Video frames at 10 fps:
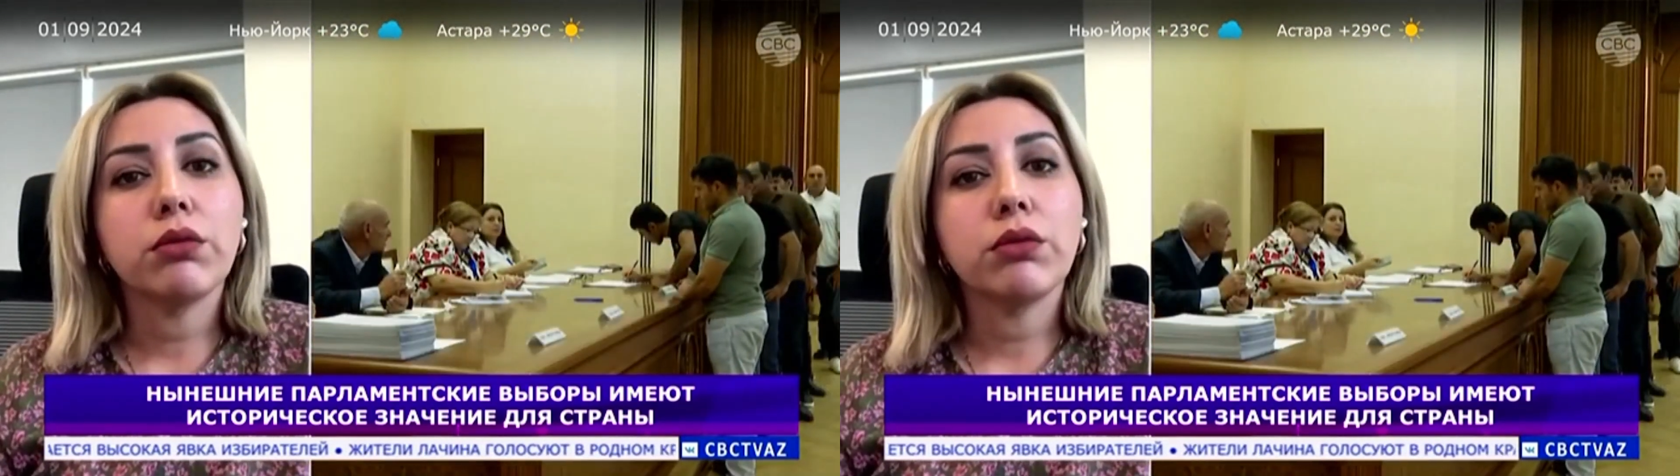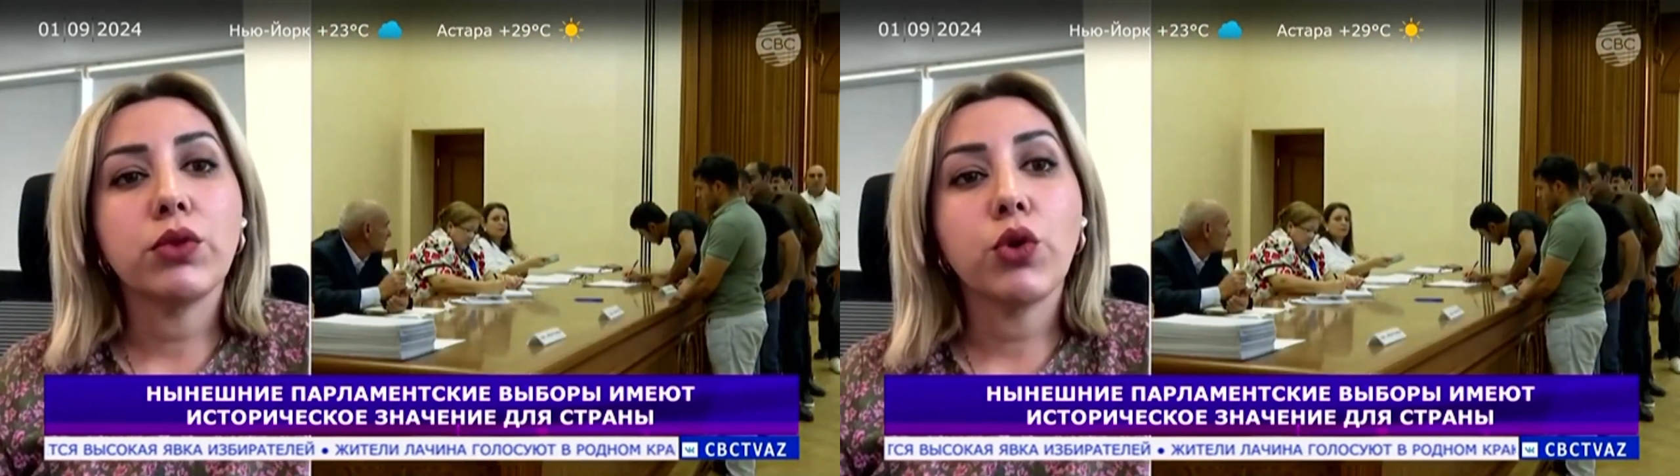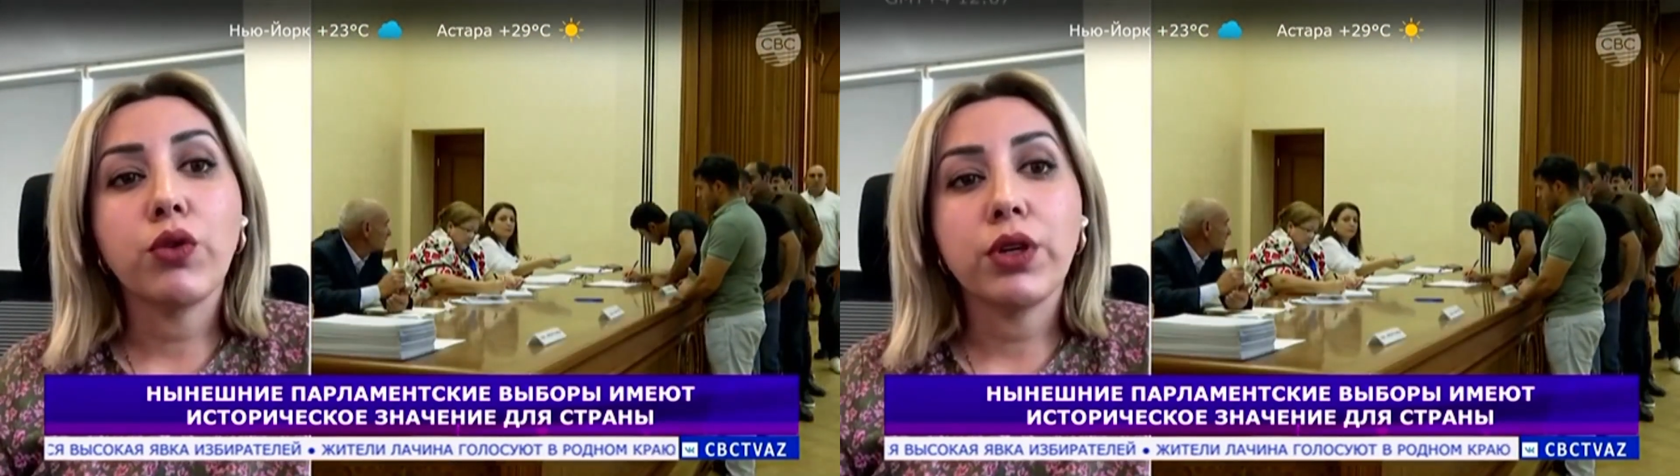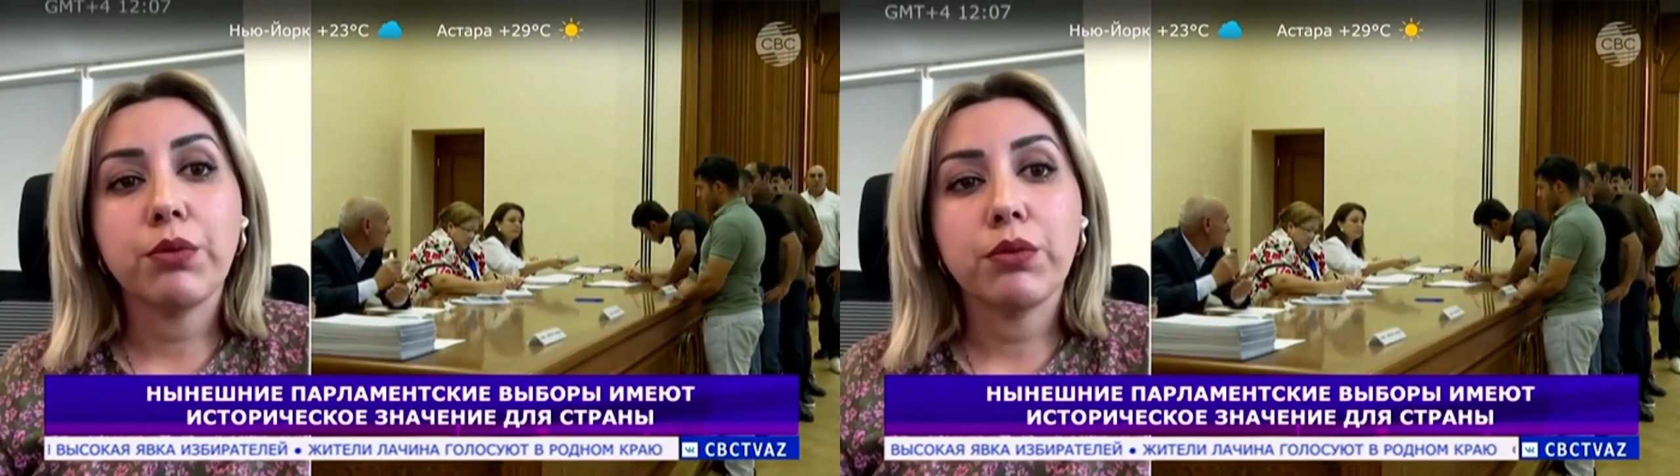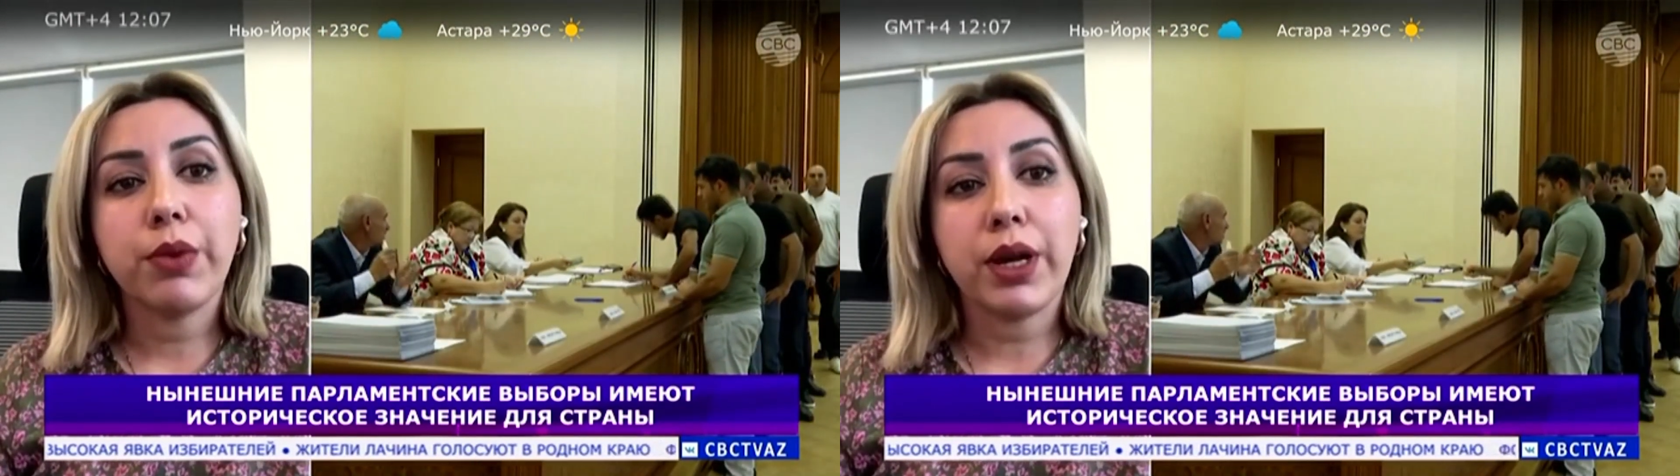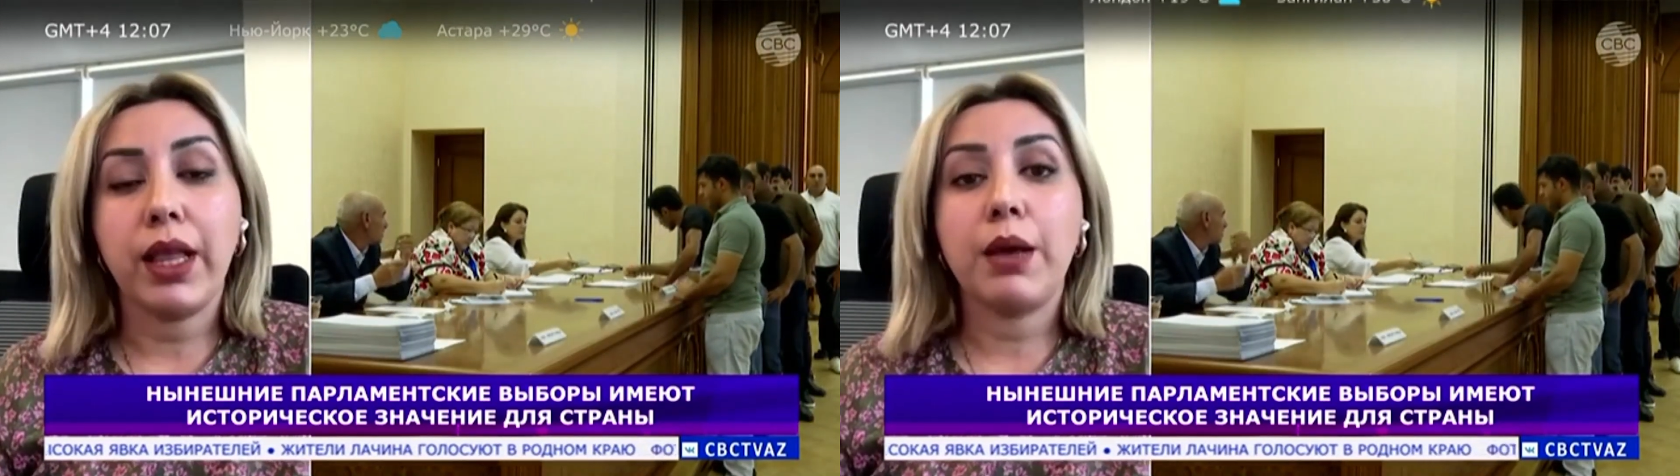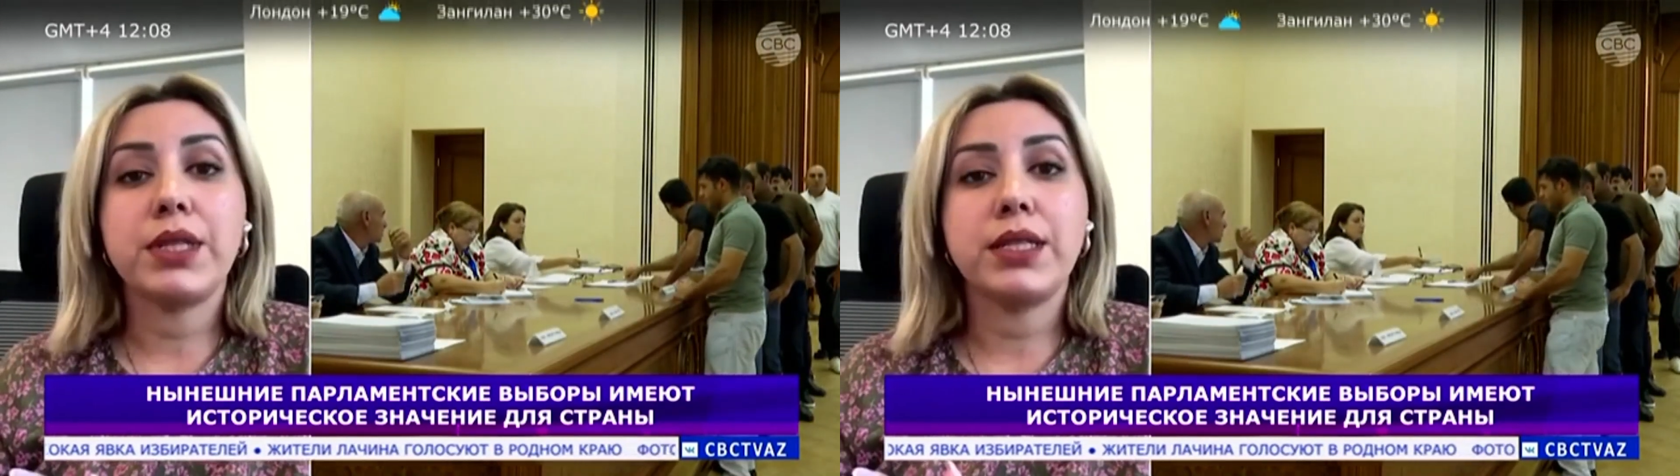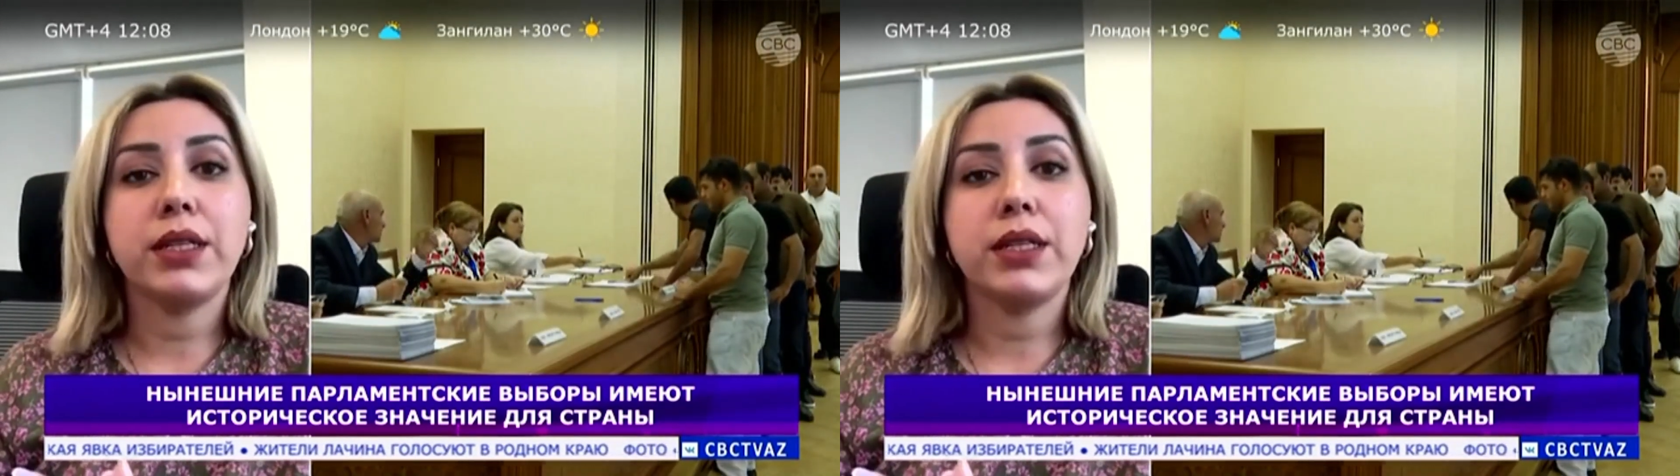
новый парламент,